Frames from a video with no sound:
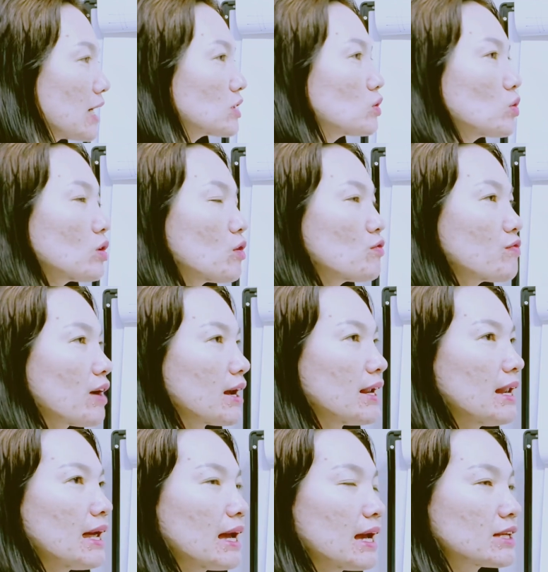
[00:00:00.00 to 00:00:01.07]
tôi không phải
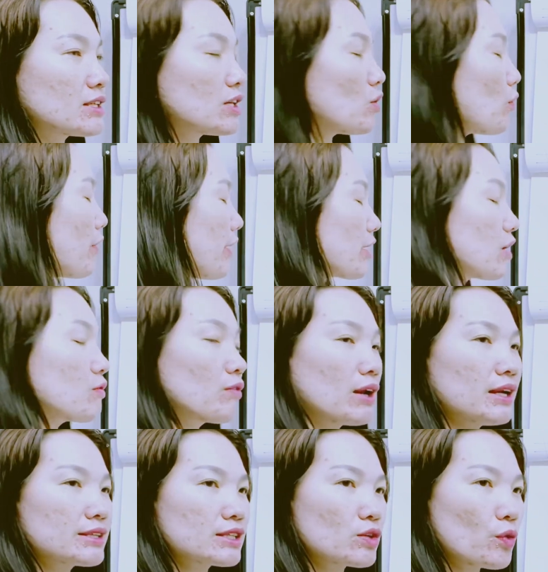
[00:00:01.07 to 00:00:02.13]
là chị huệ không phải
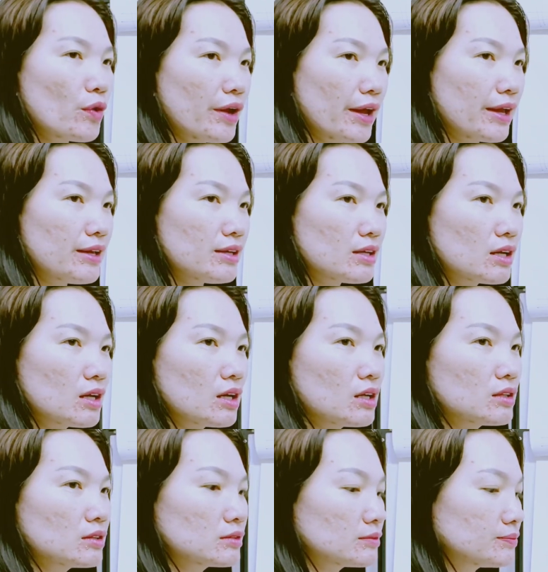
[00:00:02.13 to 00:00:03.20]
là chị huệ
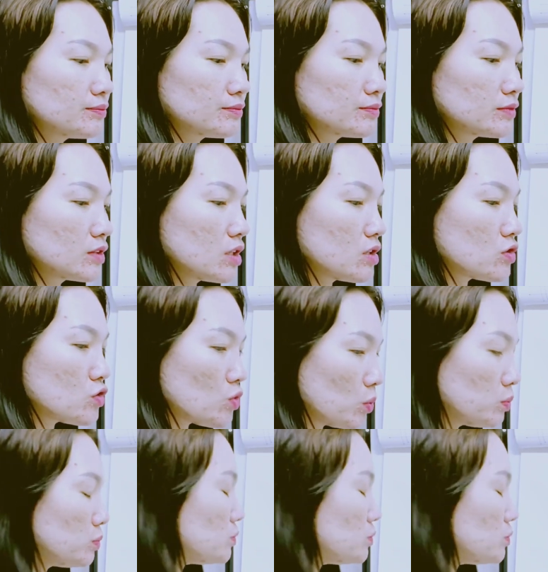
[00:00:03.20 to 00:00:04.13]
chúng